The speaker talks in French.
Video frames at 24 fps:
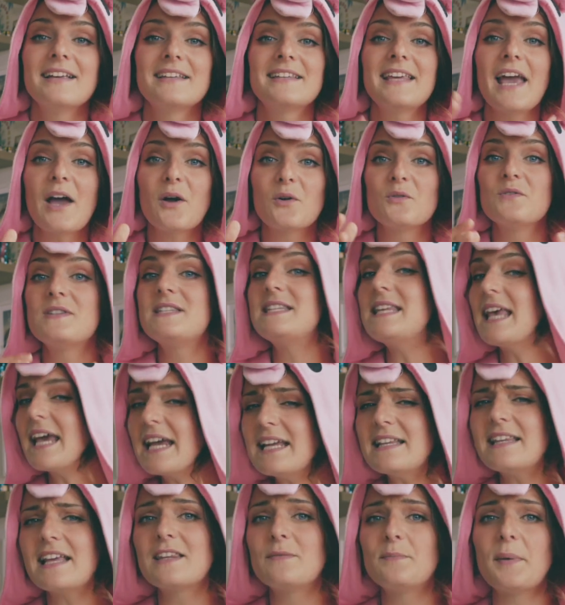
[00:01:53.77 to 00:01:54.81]
car une
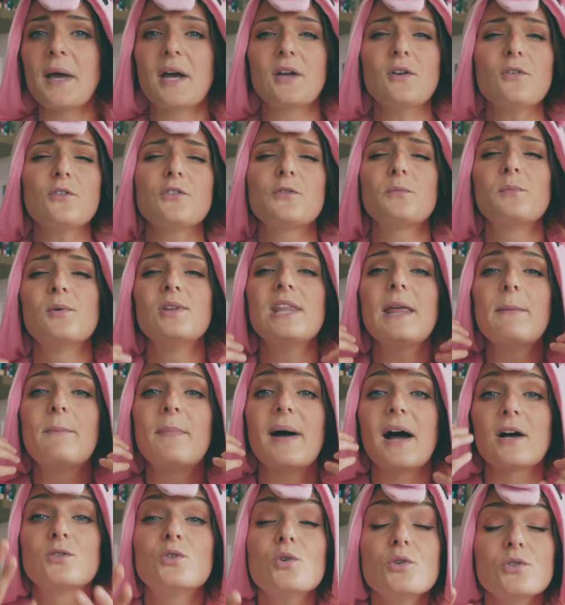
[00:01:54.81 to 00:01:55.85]
série d'expériences menées
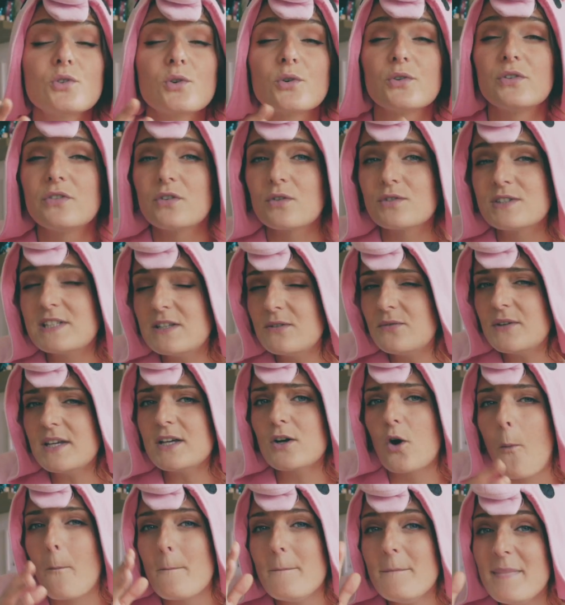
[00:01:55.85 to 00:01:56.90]
par d'autres scientifiques
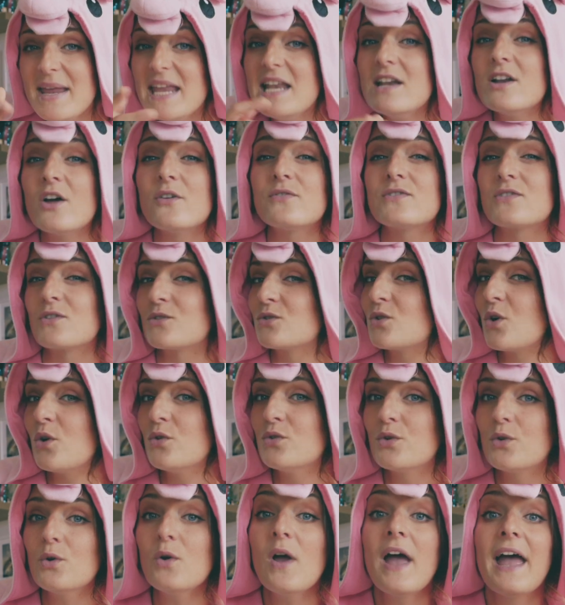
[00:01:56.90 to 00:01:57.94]
en
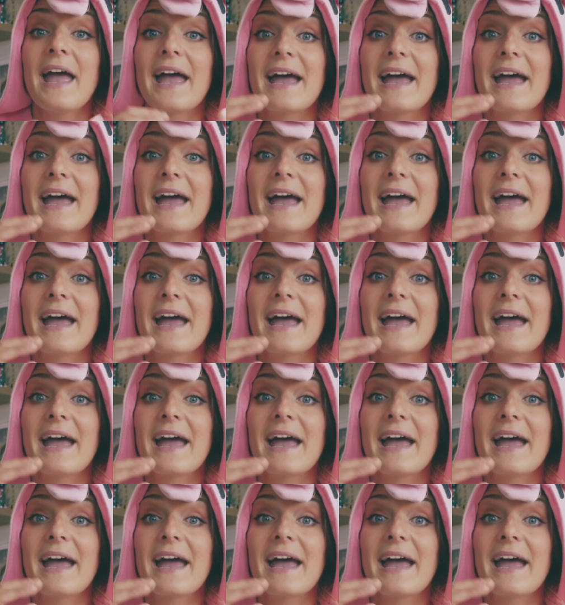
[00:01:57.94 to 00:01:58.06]
1932